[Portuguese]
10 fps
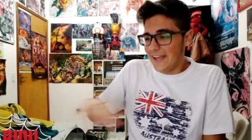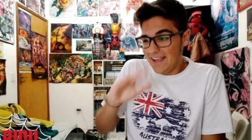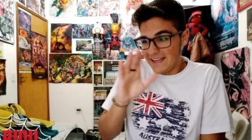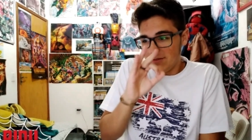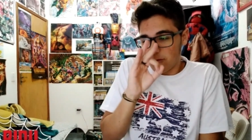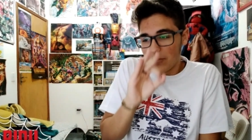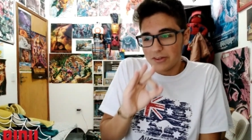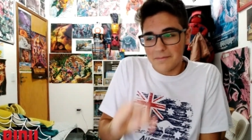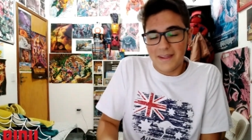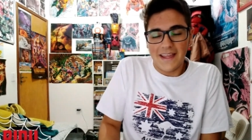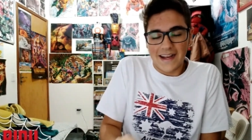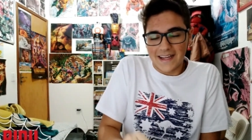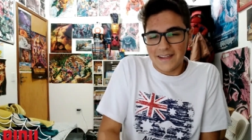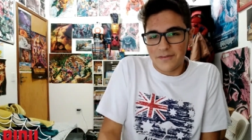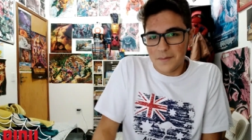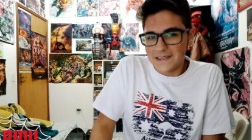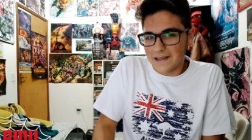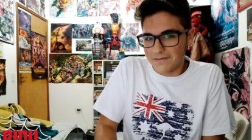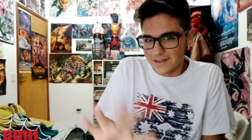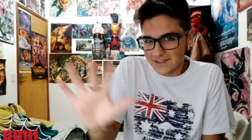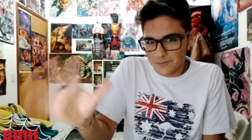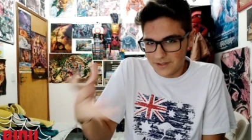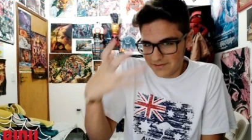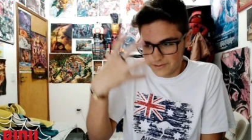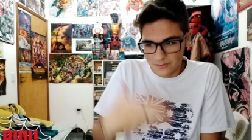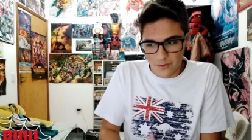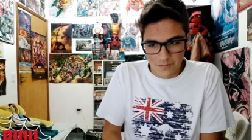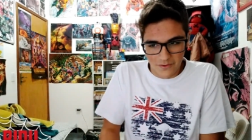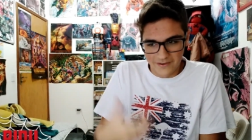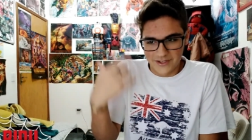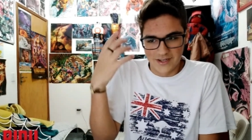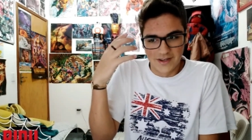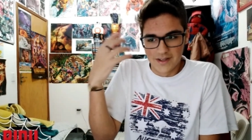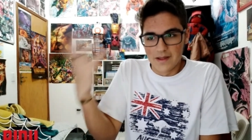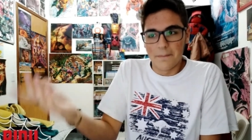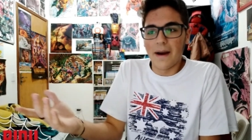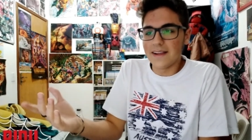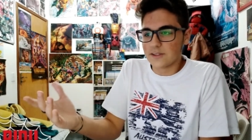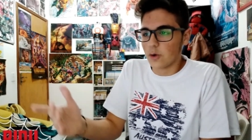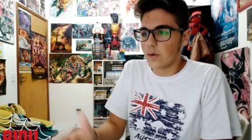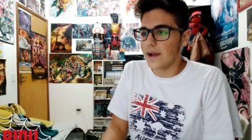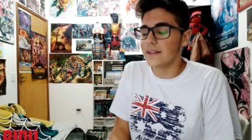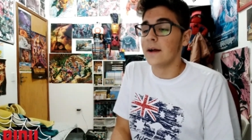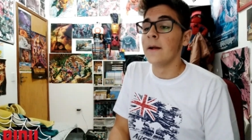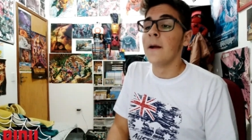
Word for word: É incrível como também a cada filme eles avançam no nível do robô de mais louco ainda.